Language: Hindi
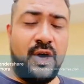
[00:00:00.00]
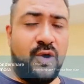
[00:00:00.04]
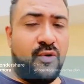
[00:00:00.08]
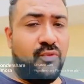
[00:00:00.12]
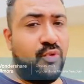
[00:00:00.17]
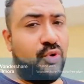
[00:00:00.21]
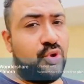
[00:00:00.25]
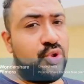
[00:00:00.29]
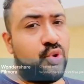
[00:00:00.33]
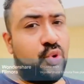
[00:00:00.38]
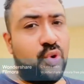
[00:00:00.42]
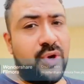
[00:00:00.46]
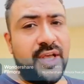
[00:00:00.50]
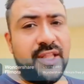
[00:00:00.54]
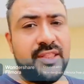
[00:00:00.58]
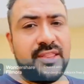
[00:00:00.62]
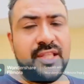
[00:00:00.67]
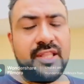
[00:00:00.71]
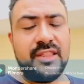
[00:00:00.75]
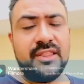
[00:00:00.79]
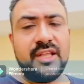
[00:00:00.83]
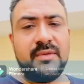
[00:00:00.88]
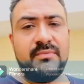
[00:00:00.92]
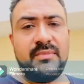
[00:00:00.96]
वो दो या
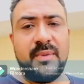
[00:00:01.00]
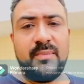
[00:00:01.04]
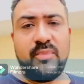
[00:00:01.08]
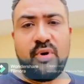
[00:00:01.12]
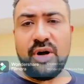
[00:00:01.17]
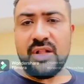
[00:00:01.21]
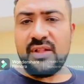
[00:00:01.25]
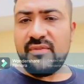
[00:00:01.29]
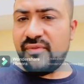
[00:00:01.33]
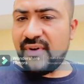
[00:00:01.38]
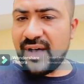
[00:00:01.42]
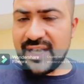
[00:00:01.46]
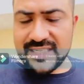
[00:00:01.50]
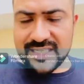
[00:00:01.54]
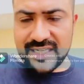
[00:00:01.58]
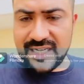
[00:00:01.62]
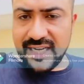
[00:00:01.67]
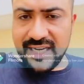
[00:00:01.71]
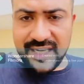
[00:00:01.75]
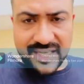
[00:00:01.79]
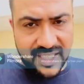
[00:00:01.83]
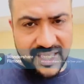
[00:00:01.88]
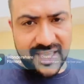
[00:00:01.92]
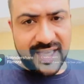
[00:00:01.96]
तीन दिन में बहुत फास्टली
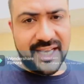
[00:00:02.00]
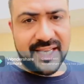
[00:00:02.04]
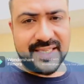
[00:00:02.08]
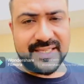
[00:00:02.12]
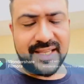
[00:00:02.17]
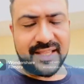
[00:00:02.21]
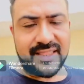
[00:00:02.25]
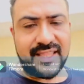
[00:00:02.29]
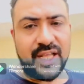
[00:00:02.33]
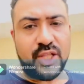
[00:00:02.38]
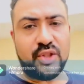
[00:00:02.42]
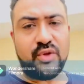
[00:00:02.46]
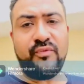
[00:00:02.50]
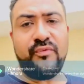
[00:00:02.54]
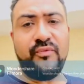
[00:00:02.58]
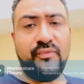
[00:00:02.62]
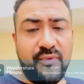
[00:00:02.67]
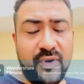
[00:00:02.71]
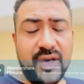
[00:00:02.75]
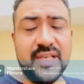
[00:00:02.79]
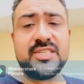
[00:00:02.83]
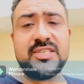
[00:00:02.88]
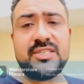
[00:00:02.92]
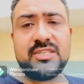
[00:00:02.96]
नहीं आ सकता है तो
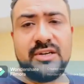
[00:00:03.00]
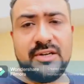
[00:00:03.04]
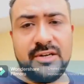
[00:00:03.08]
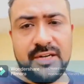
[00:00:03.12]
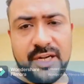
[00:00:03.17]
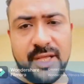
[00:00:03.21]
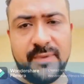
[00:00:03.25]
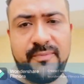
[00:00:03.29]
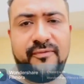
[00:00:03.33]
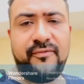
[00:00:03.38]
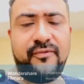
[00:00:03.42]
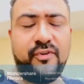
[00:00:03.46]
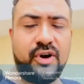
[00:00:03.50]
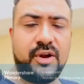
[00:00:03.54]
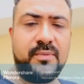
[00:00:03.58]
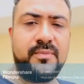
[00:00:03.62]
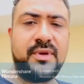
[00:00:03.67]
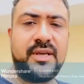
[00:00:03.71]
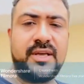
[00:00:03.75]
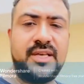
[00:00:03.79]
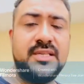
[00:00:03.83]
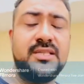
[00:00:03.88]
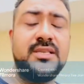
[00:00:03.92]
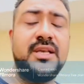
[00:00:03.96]
फर्स्ट टिप फॉर
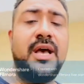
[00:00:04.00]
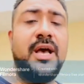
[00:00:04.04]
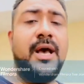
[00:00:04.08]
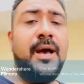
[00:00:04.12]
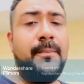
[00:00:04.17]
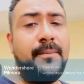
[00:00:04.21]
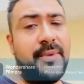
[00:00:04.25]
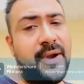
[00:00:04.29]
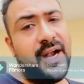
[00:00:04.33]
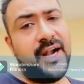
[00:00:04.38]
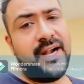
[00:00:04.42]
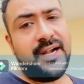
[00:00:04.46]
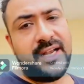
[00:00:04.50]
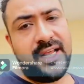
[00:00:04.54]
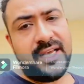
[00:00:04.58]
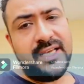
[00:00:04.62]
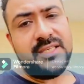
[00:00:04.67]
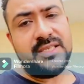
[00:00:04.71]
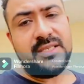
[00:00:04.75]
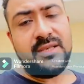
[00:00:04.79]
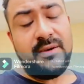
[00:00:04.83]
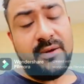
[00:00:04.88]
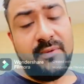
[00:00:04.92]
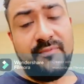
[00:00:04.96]
मी इज़
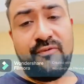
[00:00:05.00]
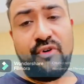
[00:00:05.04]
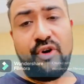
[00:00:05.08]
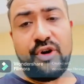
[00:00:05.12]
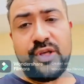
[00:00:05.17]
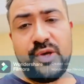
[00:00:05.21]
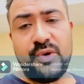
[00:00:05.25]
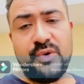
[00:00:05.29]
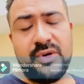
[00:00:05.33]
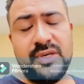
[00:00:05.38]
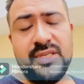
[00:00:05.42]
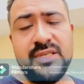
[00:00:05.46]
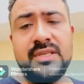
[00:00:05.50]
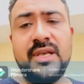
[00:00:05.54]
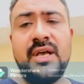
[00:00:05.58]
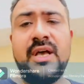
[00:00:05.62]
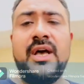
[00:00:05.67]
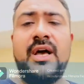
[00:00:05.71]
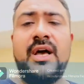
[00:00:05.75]
प्रायोरिटाइज फॉर यू एस